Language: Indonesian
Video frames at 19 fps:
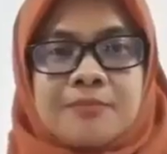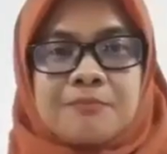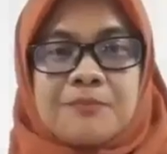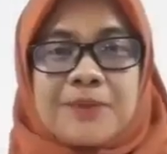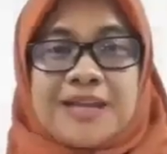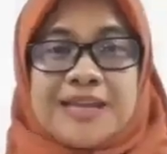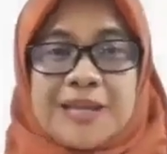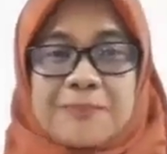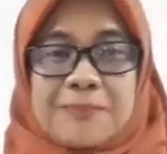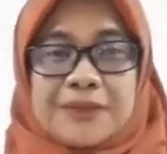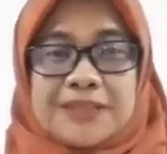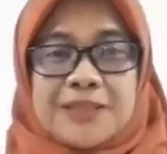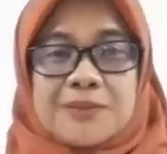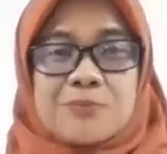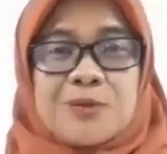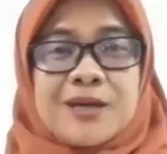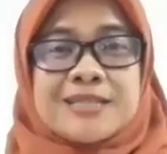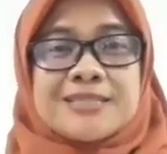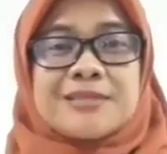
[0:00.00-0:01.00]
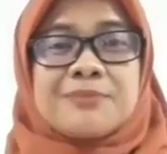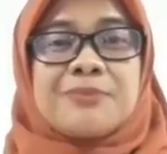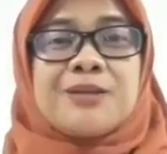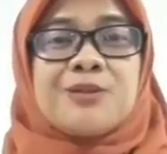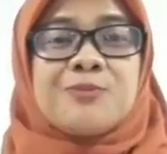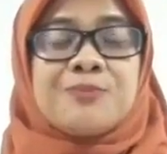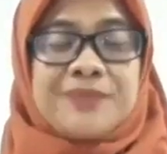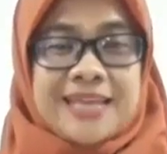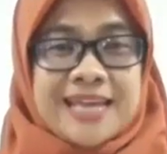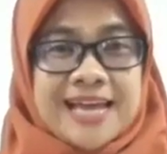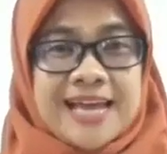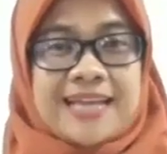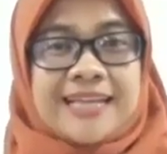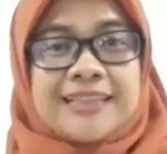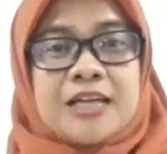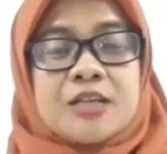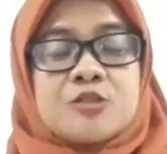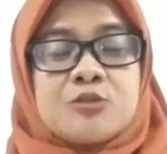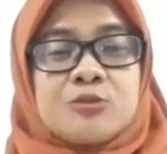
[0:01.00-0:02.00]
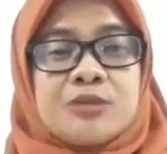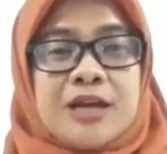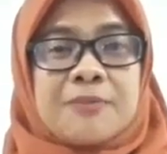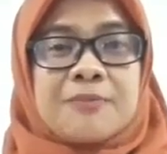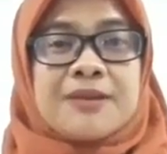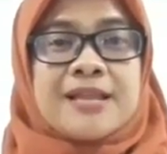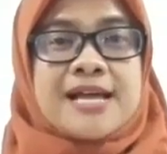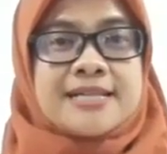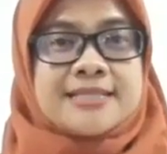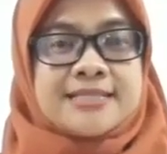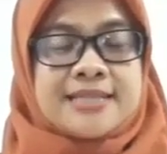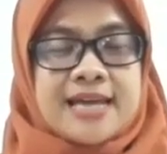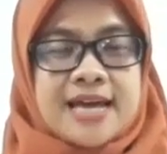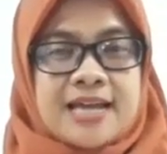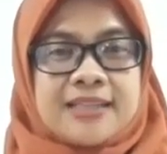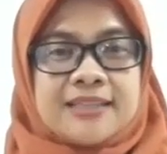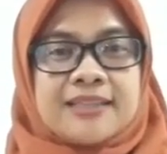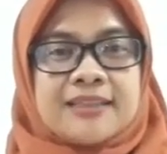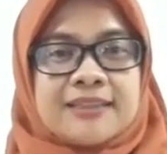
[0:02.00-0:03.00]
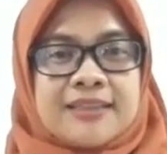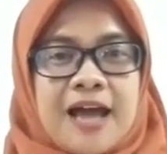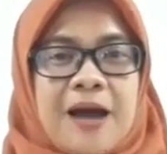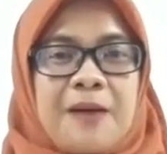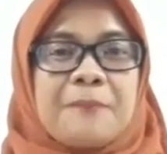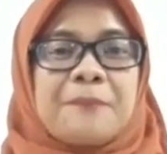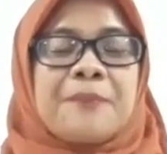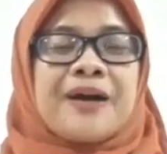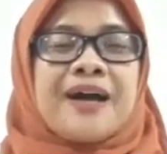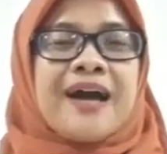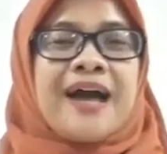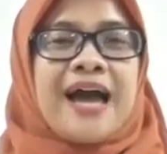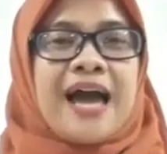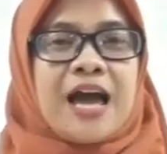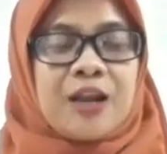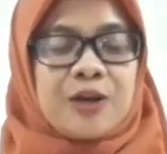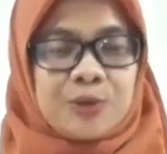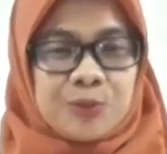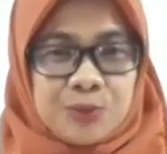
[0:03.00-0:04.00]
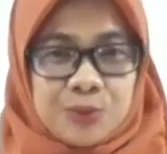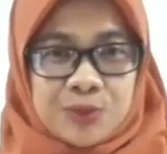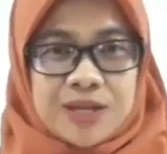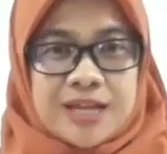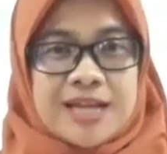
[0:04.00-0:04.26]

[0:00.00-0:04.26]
pada pertemuan sebelumnya kita sudah belajar tentang pengaruh